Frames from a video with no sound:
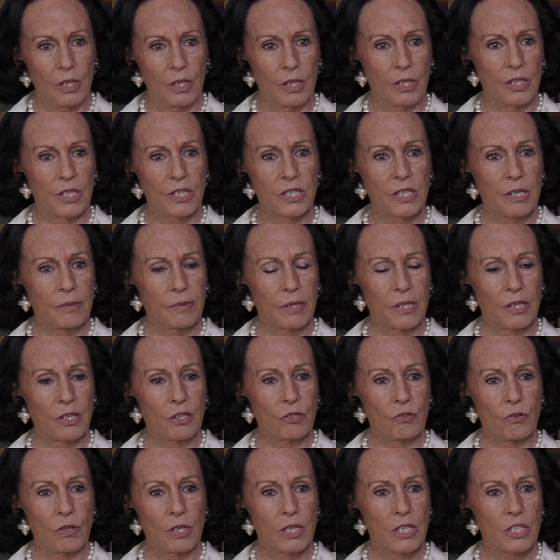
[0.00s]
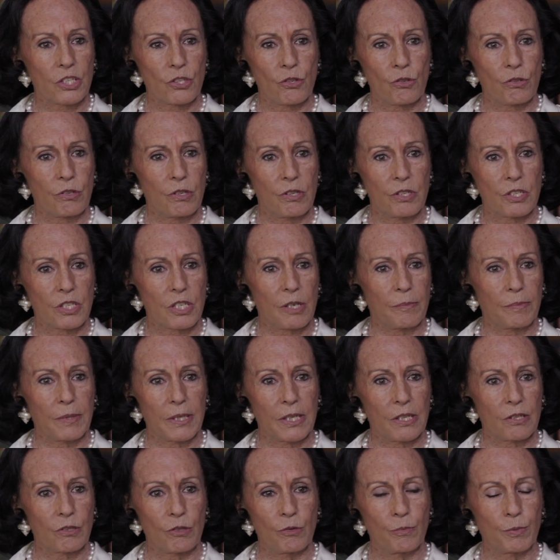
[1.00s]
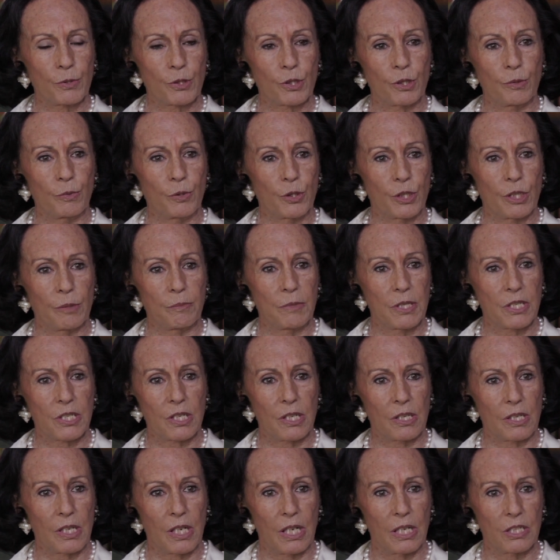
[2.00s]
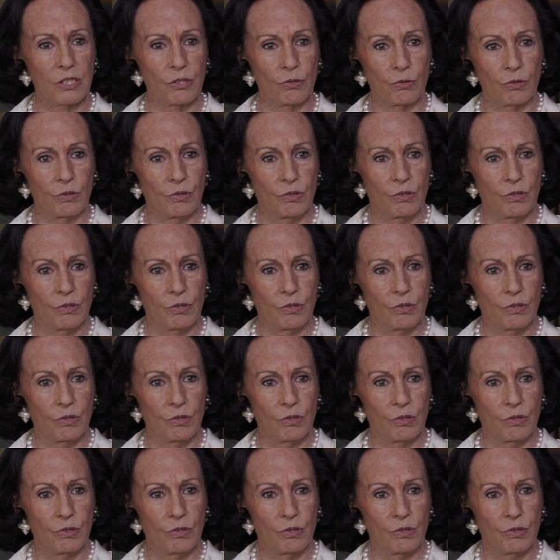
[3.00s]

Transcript: y ya saben que yo a las 12 desaparezco porque voy a misa de gallo.